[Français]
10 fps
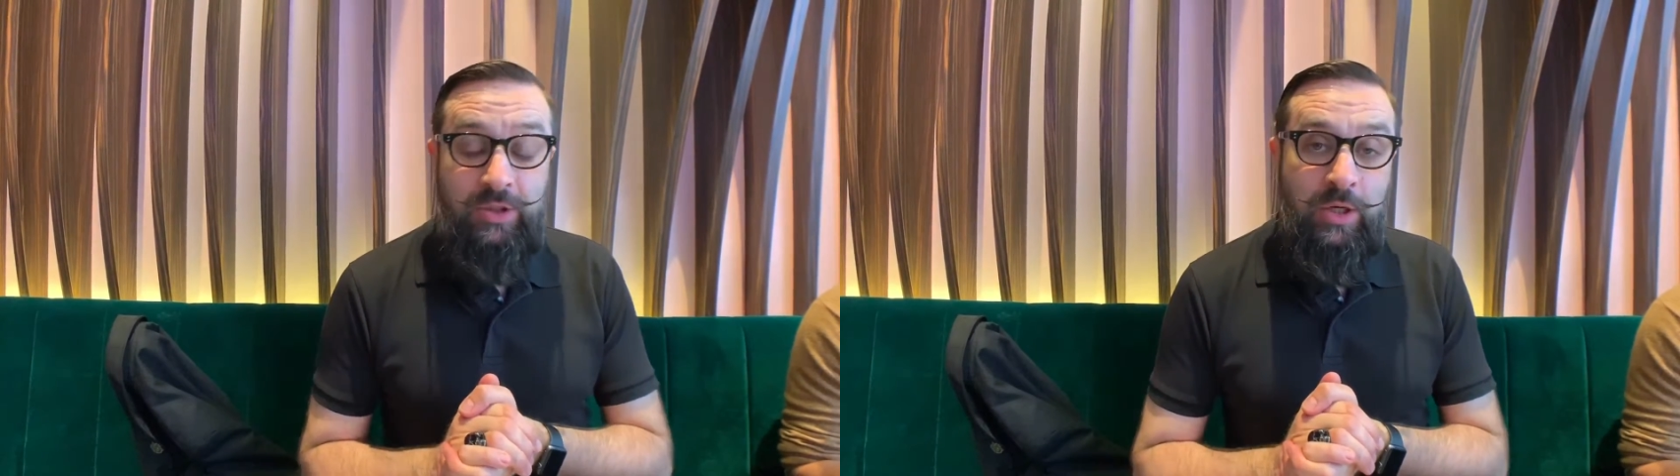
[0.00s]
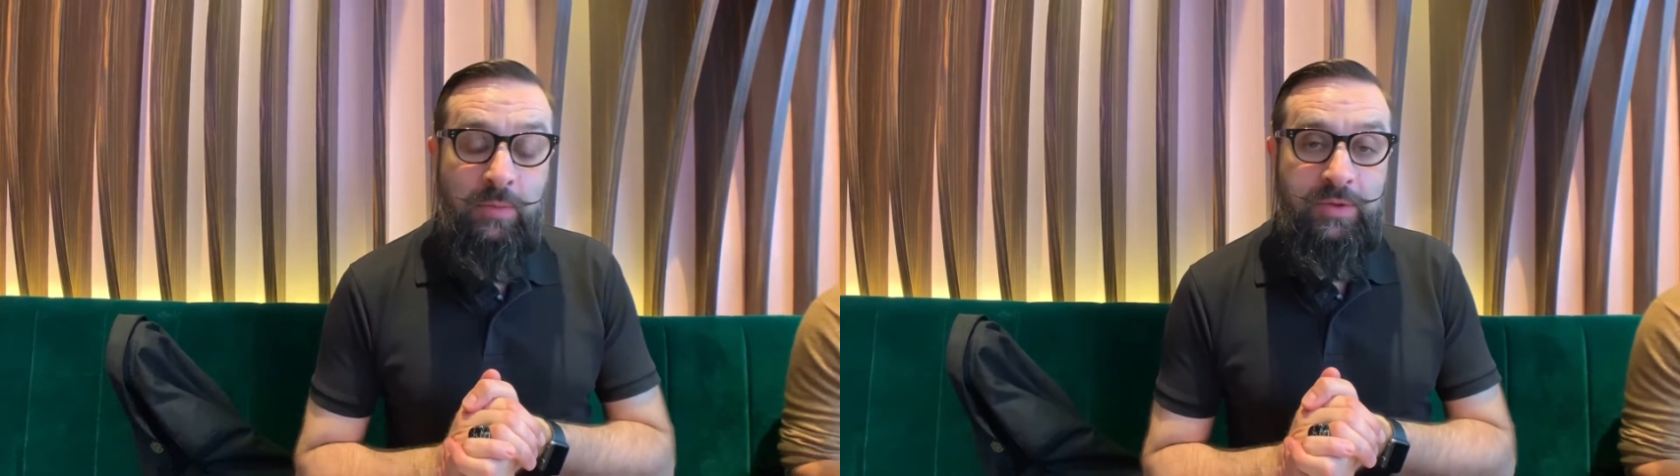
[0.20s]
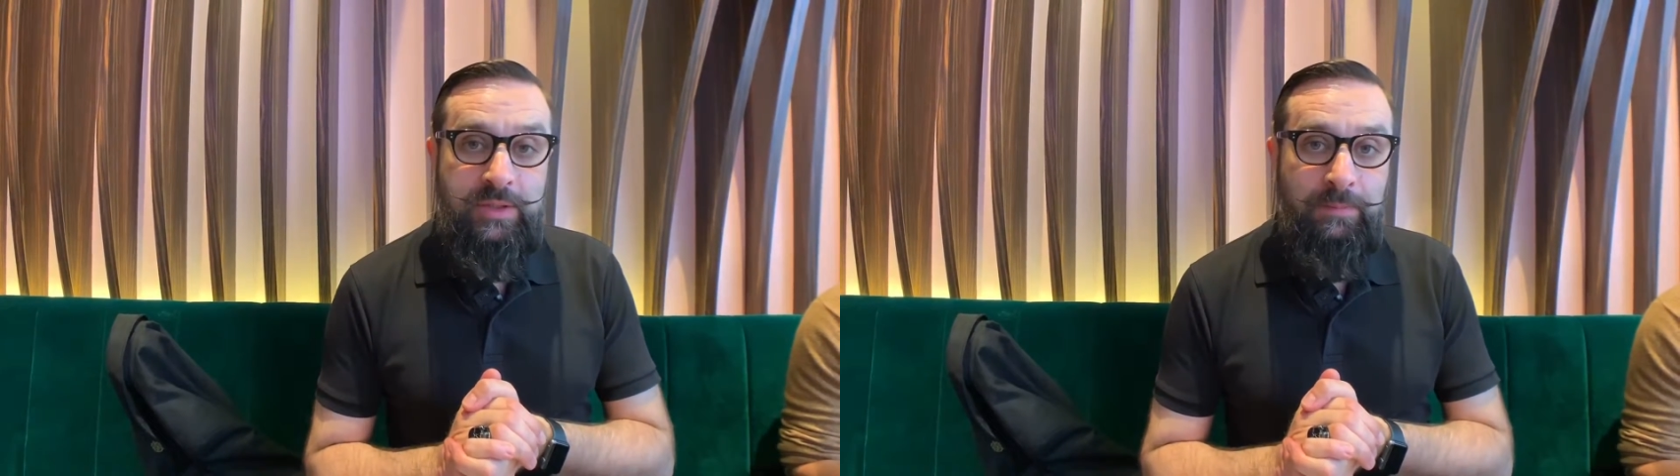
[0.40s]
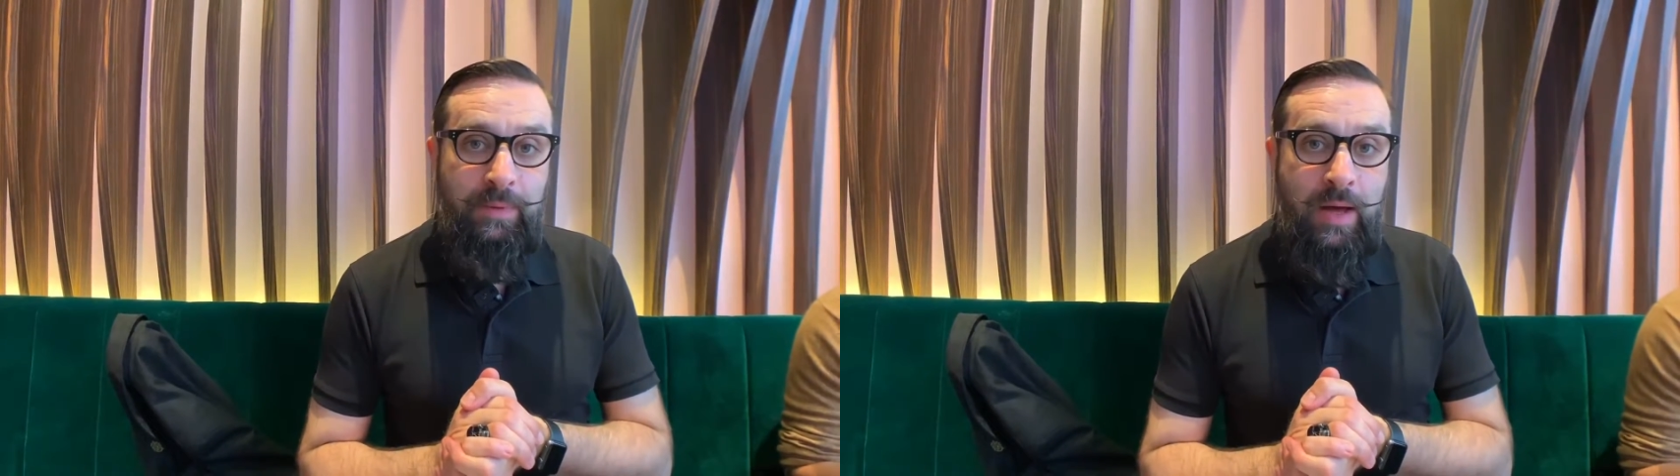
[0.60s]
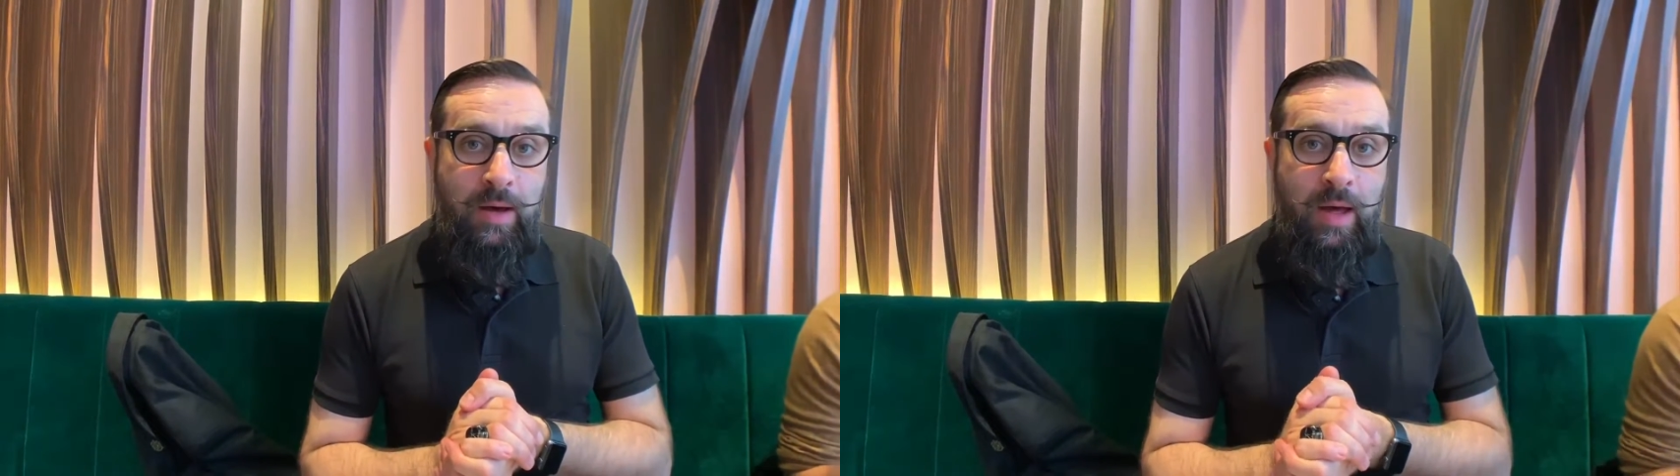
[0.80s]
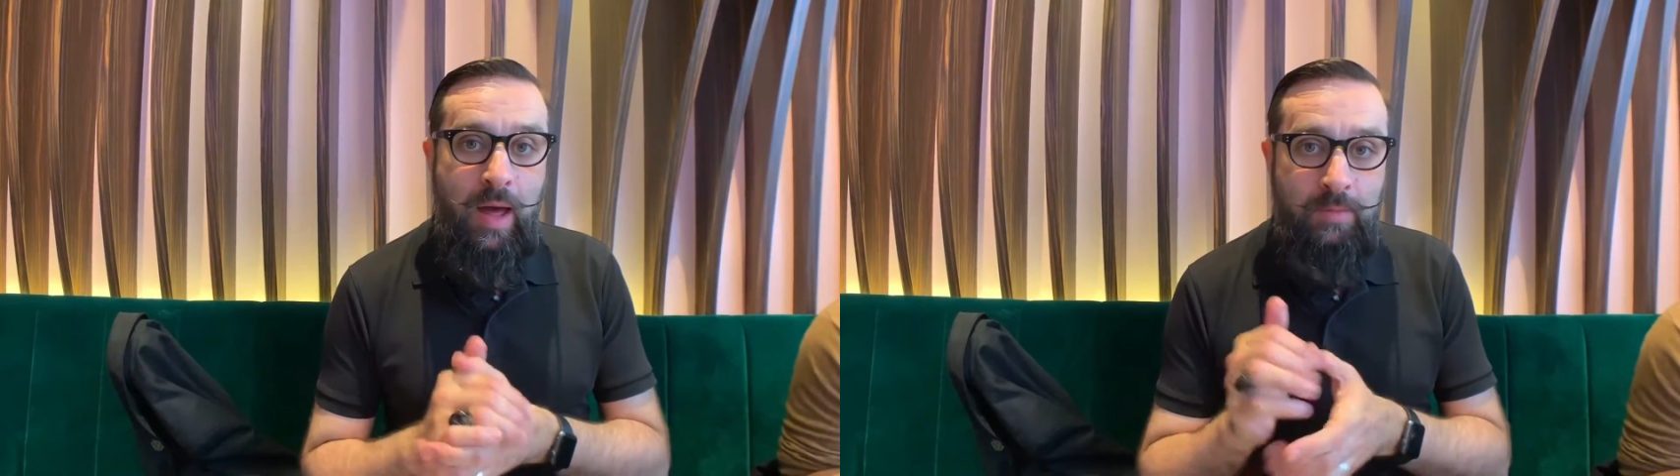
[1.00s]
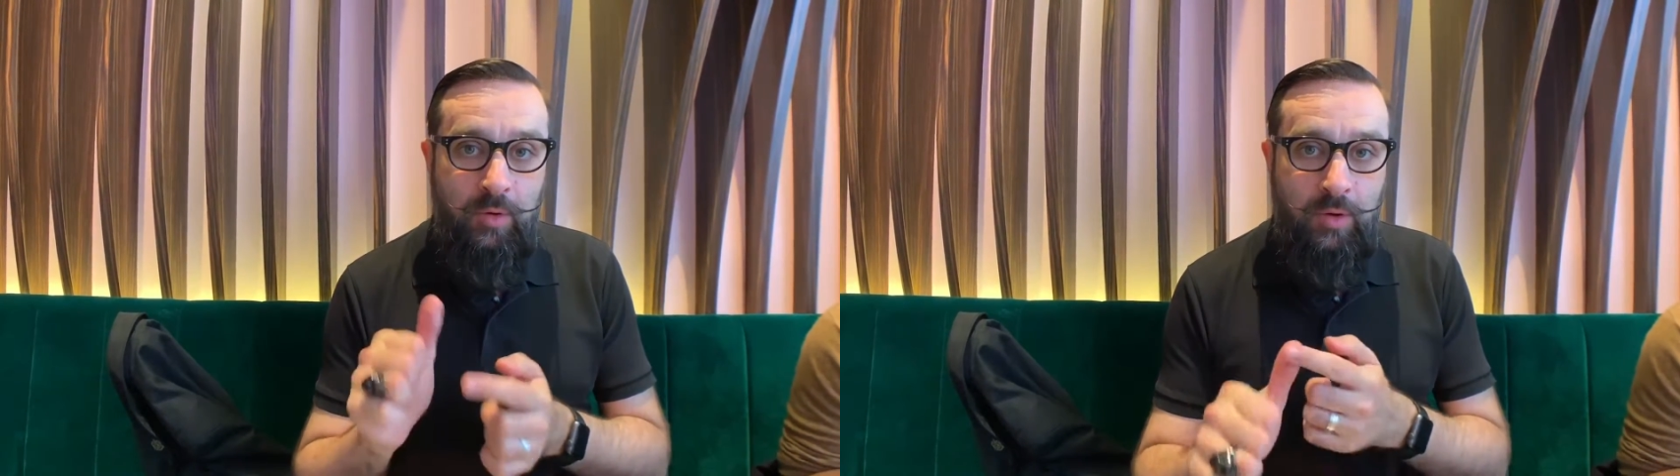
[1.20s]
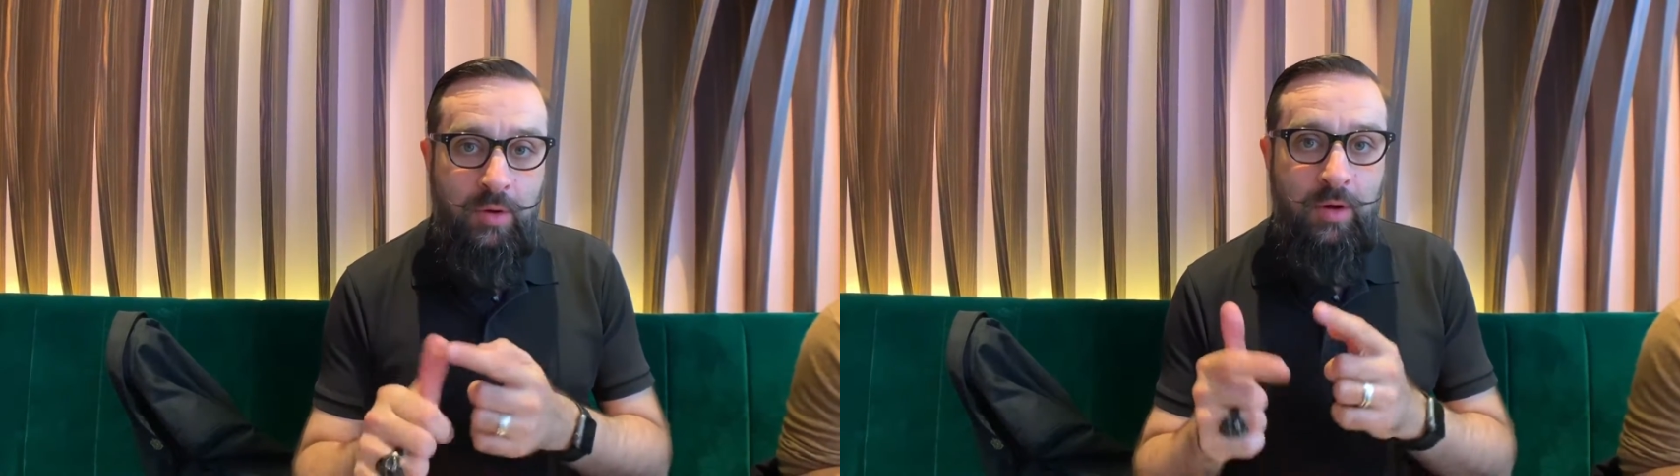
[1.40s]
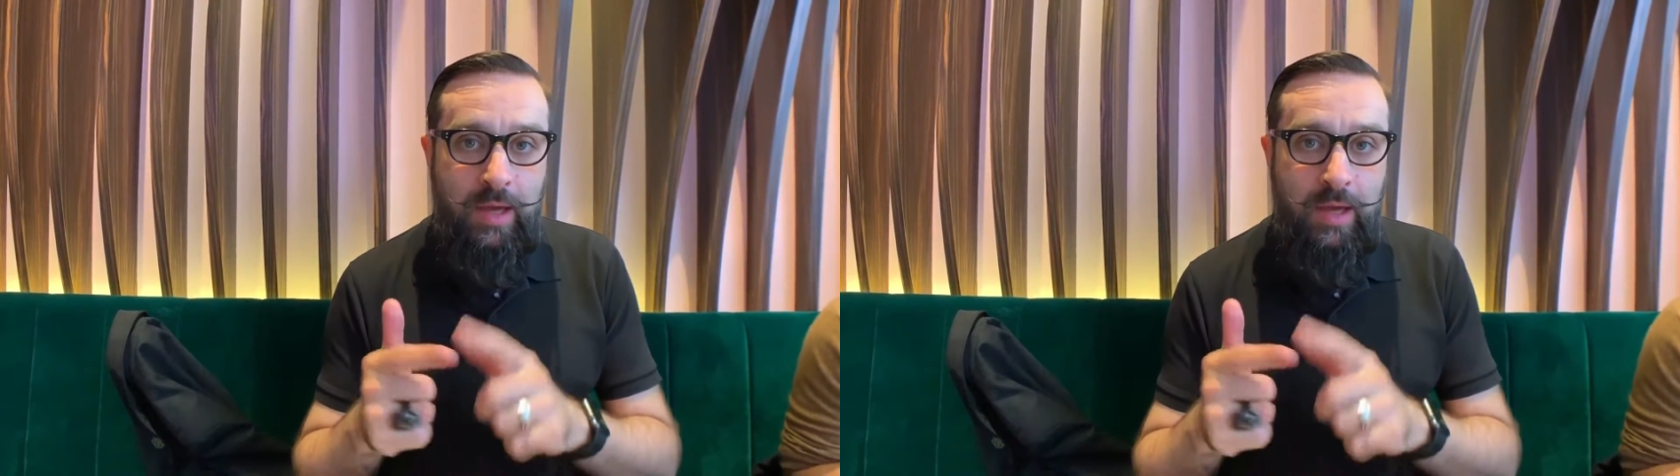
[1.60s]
j'ai commencé par un burger